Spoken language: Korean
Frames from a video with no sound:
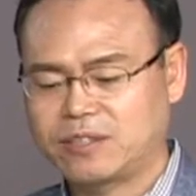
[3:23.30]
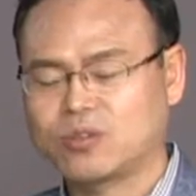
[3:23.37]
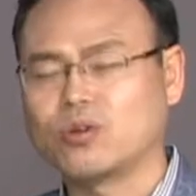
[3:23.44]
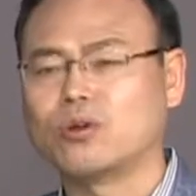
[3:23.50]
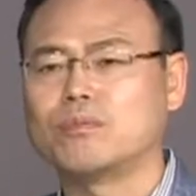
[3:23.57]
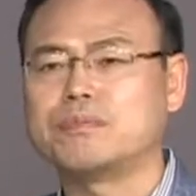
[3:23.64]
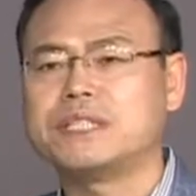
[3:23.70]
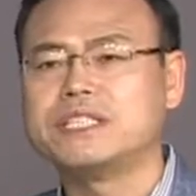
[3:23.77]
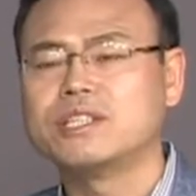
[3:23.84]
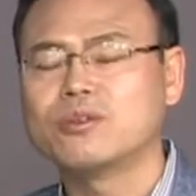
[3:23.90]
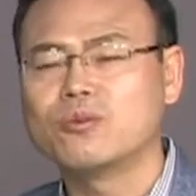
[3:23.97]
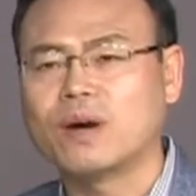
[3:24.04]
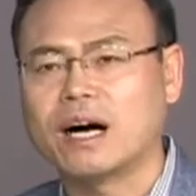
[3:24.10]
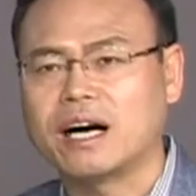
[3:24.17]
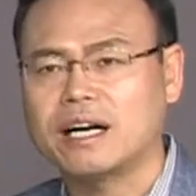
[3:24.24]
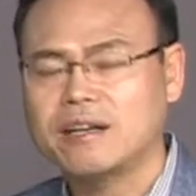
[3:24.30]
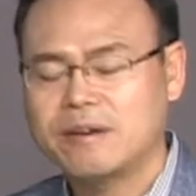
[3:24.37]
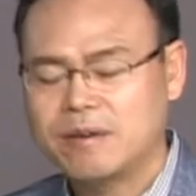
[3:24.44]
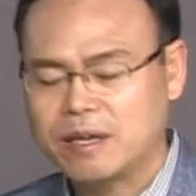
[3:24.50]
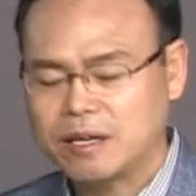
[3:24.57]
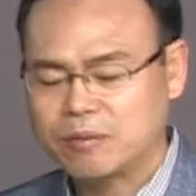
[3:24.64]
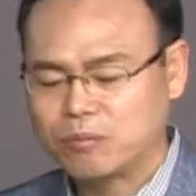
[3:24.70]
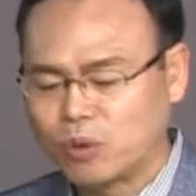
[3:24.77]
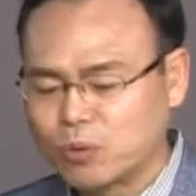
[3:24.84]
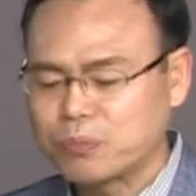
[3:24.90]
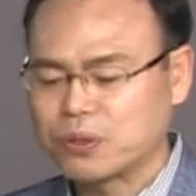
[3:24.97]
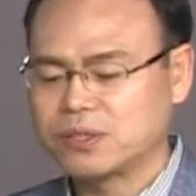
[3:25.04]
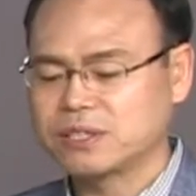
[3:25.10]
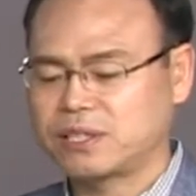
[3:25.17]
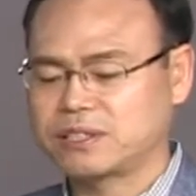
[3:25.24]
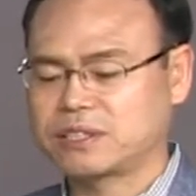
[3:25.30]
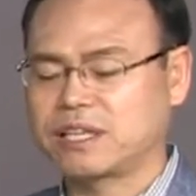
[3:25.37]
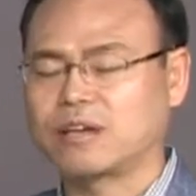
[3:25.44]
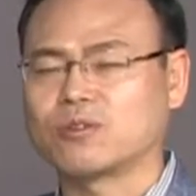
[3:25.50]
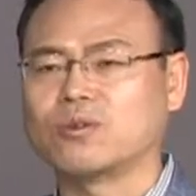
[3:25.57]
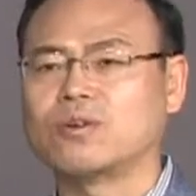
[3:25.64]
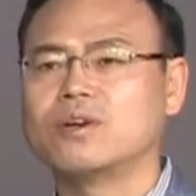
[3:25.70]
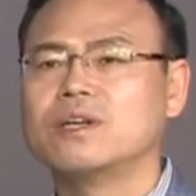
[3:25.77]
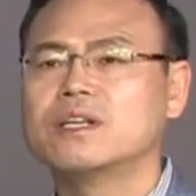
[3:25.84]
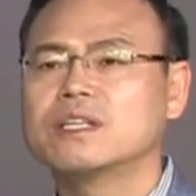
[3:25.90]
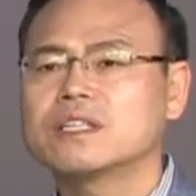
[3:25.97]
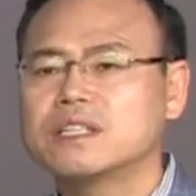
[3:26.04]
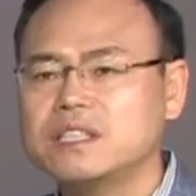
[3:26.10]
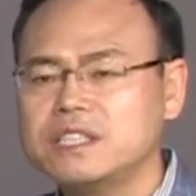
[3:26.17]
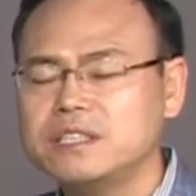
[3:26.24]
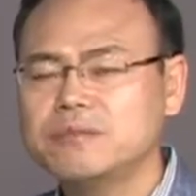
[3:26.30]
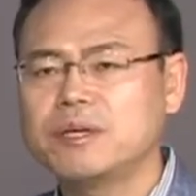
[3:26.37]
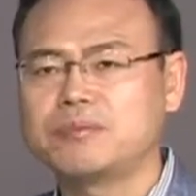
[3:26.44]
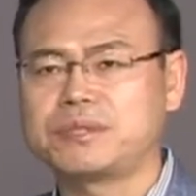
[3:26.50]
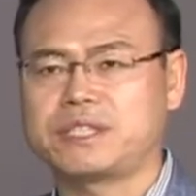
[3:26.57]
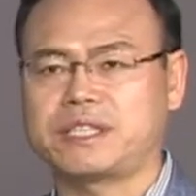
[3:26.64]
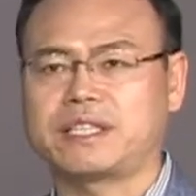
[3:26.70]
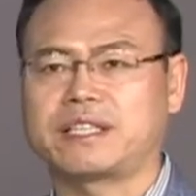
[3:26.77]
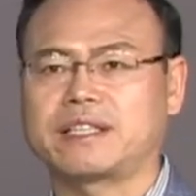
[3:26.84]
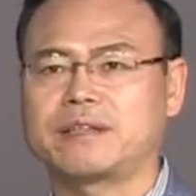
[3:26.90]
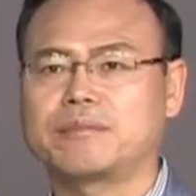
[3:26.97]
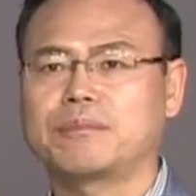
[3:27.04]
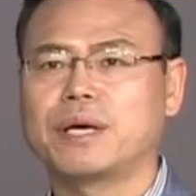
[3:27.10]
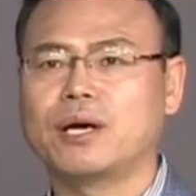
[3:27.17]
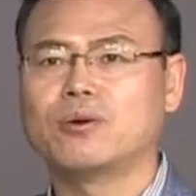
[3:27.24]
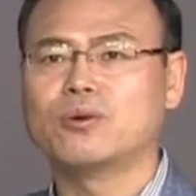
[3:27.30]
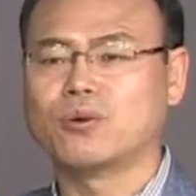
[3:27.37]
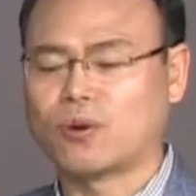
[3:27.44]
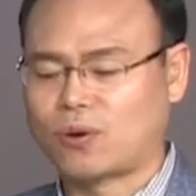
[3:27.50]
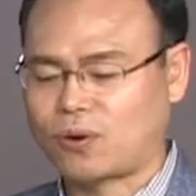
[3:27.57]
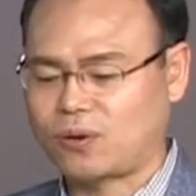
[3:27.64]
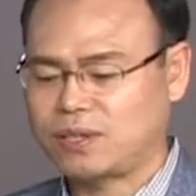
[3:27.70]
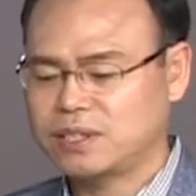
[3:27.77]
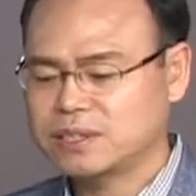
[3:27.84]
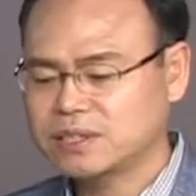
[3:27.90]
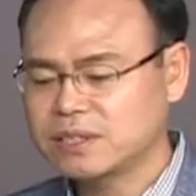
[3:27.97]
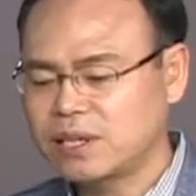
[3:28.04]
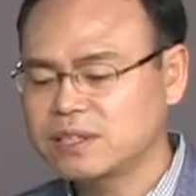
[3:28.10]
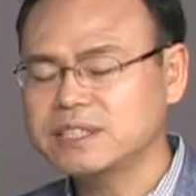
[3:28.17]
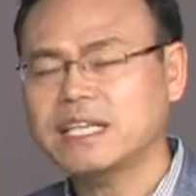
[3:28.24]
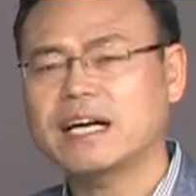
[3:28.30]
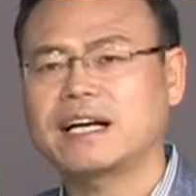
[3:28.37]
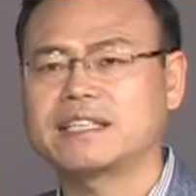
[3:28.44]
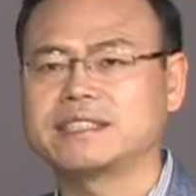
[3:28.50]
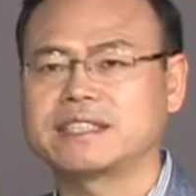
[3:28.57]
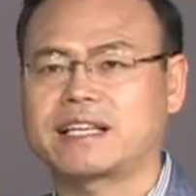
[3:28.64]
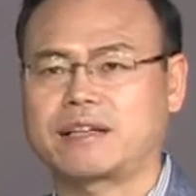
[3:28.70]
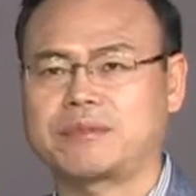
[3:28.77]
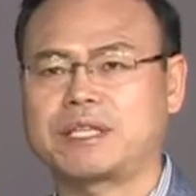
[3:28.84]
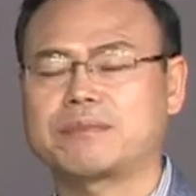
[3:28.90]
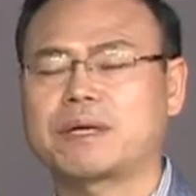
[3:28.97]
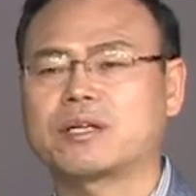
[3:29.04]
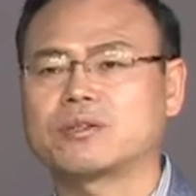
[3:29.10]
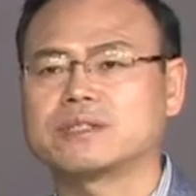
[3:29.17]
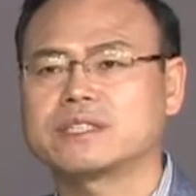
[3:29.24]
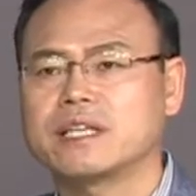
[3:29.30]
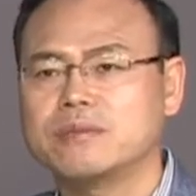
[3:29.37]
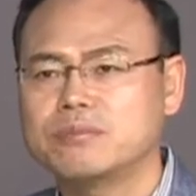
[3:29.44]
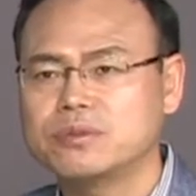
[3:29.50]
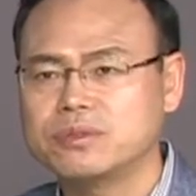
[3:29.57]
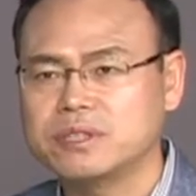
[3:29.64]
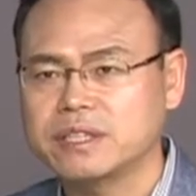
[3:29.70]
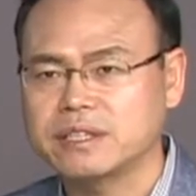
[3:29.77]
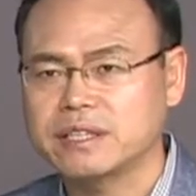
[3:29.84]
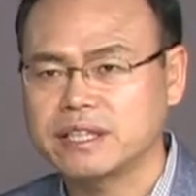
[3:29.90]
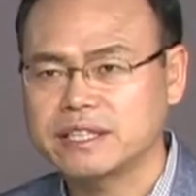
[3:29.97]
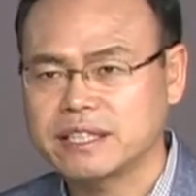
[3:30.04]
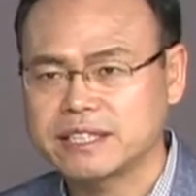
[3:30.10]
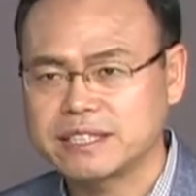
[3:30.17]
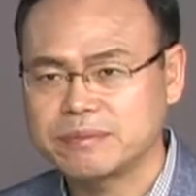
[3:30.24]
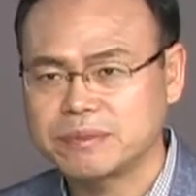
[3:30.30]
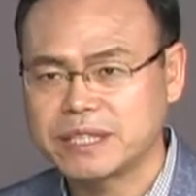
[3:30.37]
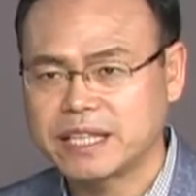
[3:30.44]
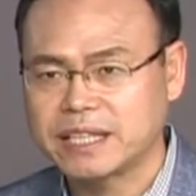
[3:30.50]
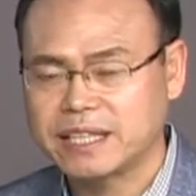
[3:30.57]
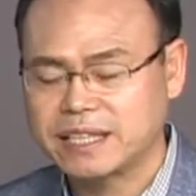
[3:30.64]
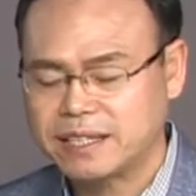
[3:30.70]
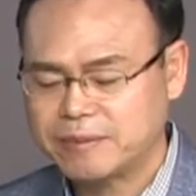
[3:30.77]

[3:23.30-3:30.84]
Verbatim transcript: 또 비전과 목표를 설정하고 끊임없이 배우고 성장하는 사람이 바로 셀프 리더가 되겠습니다.